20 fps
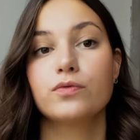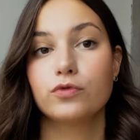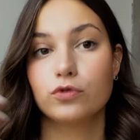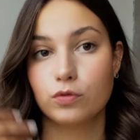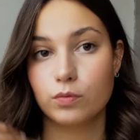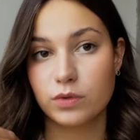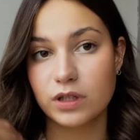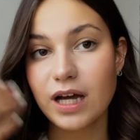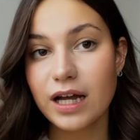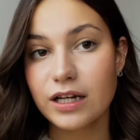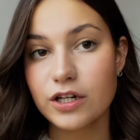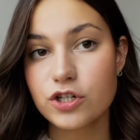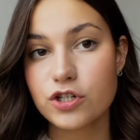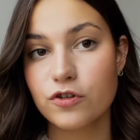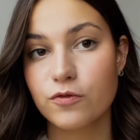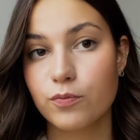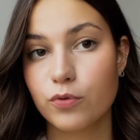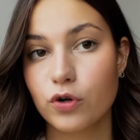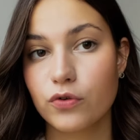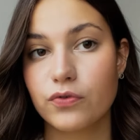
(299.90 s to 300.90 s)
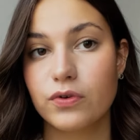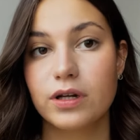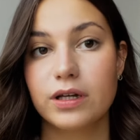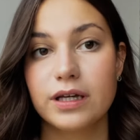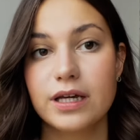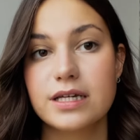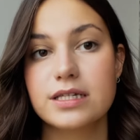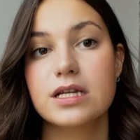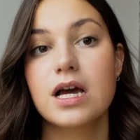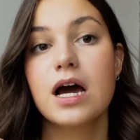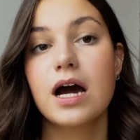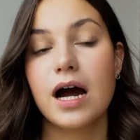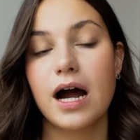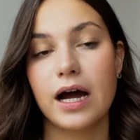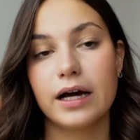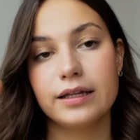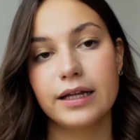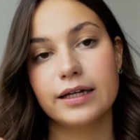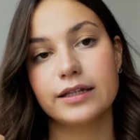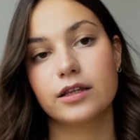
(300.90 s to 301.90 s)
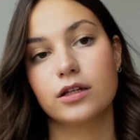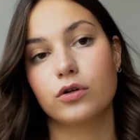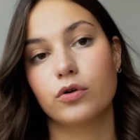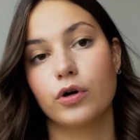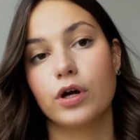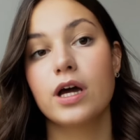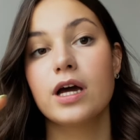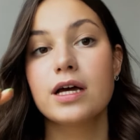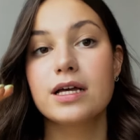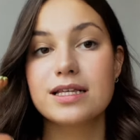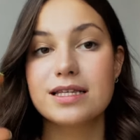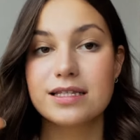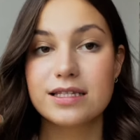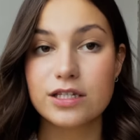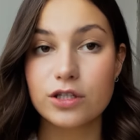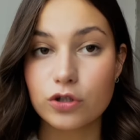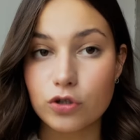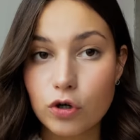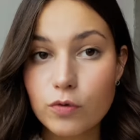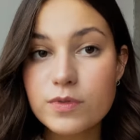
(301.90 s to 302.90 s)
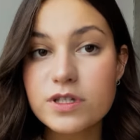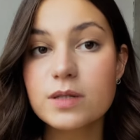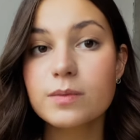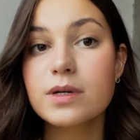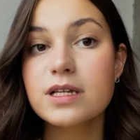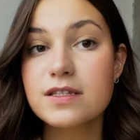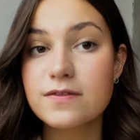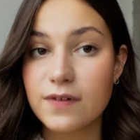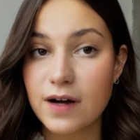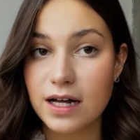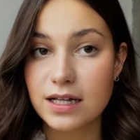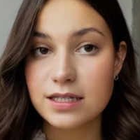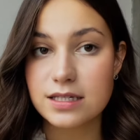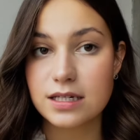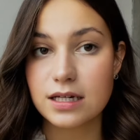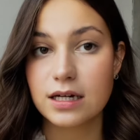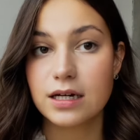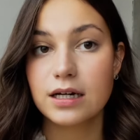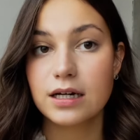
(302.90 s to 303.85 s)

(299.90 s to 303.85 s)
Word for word: вот у меня лично в профиле есть хайлайт такой синдром самозванца,